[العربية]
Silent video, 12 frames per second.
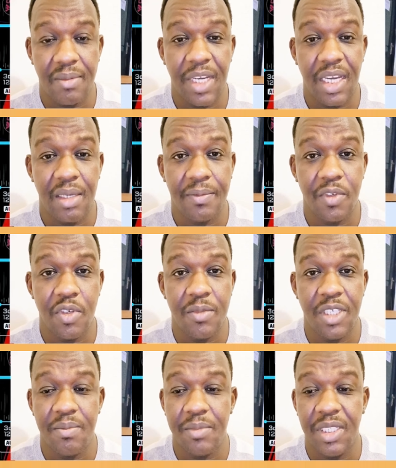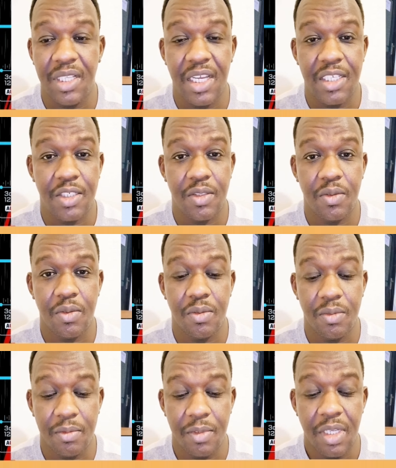اعرف يوميا بنناشد
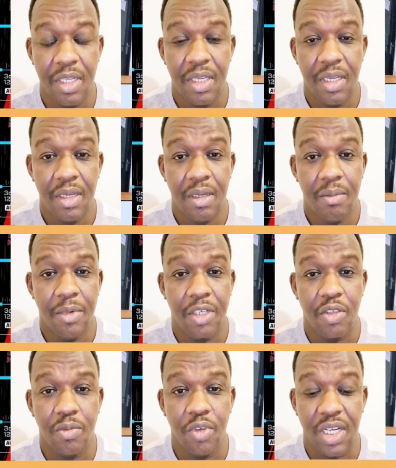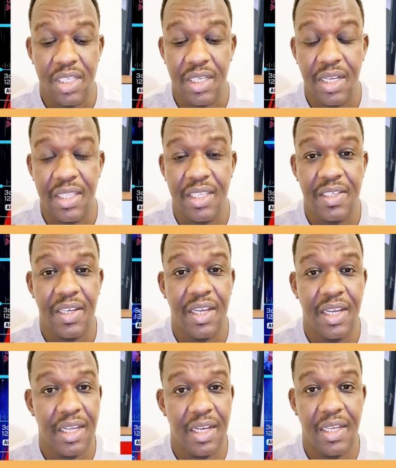وبرضه مراسلاتنا
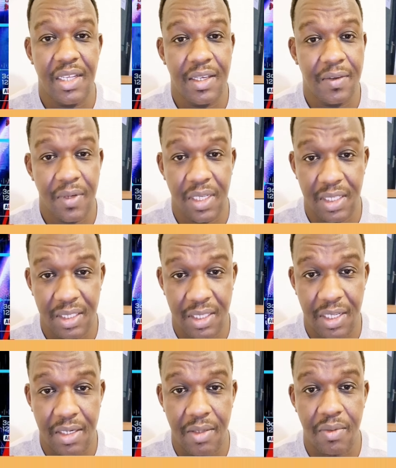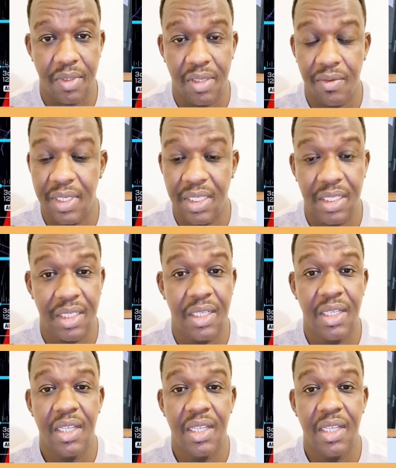شغالة يا اخواننا تحركوا يا اخواننا